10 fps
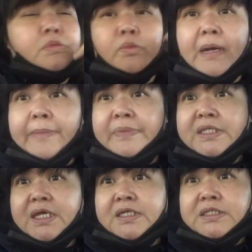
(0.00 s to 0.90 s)

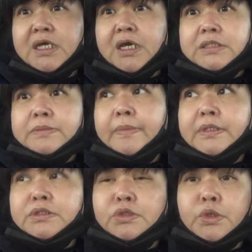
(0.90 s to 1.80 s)
Lumapit nga si
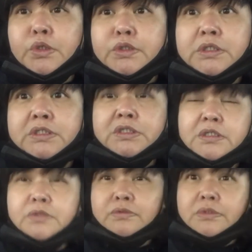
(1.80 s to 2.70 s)
husband doon, tapos
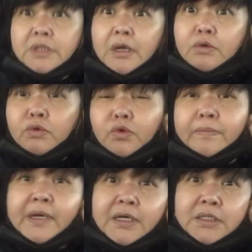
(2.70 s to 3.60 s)
tinanong niya kung
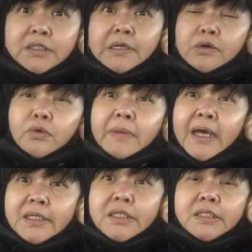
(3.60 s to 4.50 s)
kumain na.
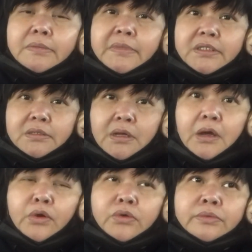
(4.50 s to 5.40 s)
Kumain na naman
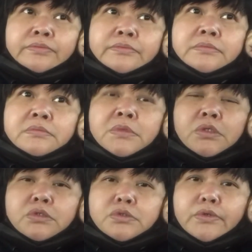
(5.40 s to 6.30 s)
daw.
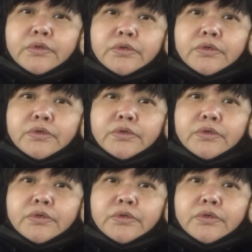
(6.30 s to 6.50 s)
So,